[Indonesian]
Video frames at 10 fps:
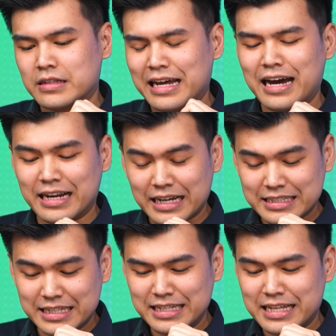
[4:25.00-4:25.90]
Nah,
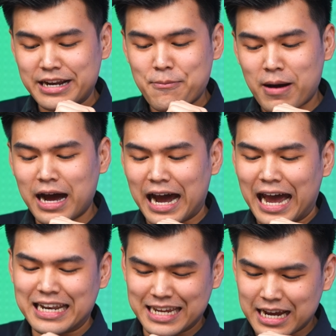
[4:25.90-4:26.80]
next ini dari Bang
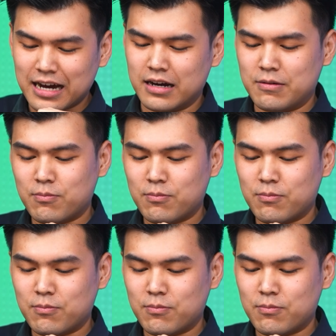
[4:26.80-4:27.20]
Andika.